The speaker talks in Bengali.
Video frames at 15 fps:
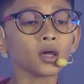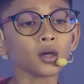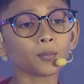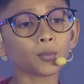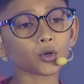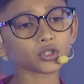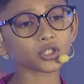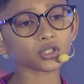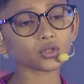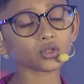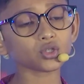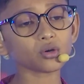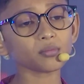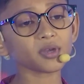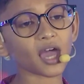পতিত
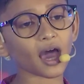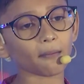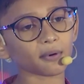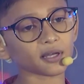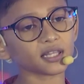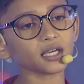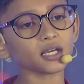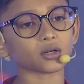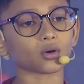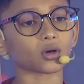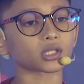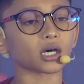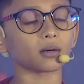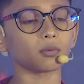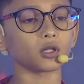জমি আবাদের
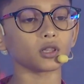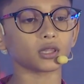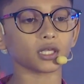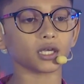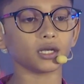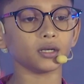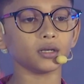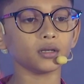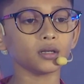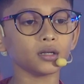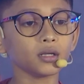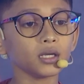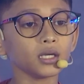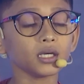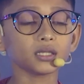কথা বলতেন
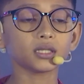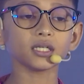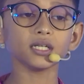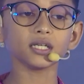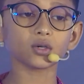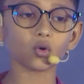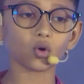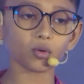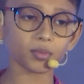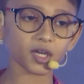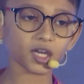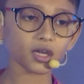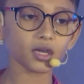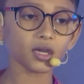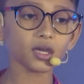তিনি কবি
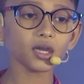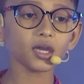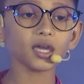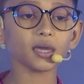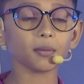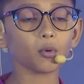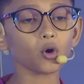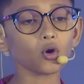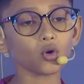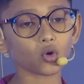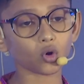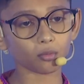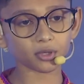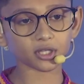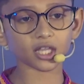এবং
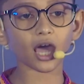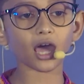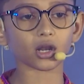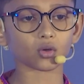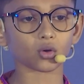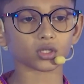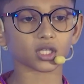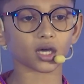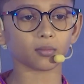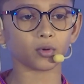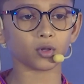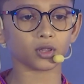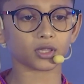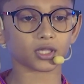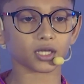কবিতার কথা
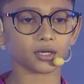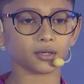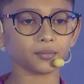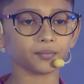বলতেন